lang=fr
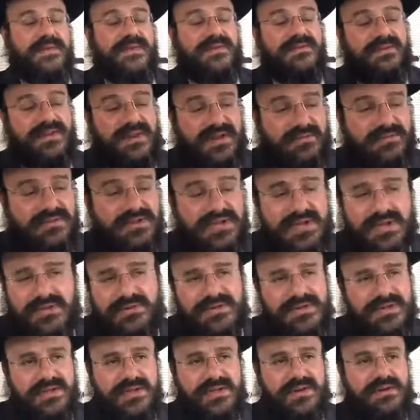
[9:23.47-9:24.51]
Viens, la Mishnah te
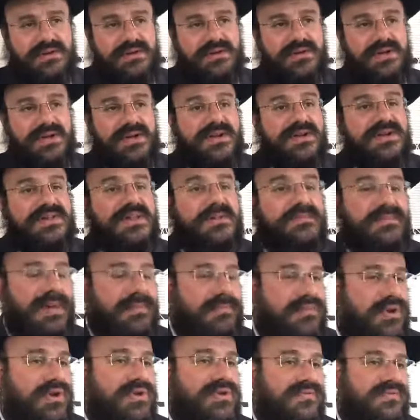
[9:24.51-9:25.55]
dit non. N'aie pas
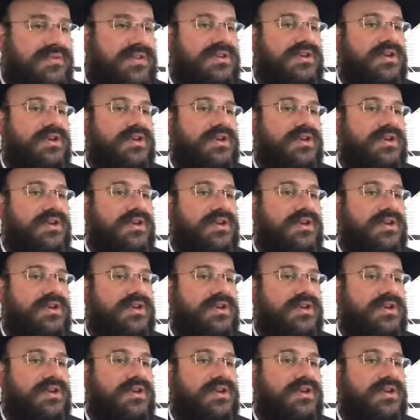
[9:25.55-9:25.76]
peur de faire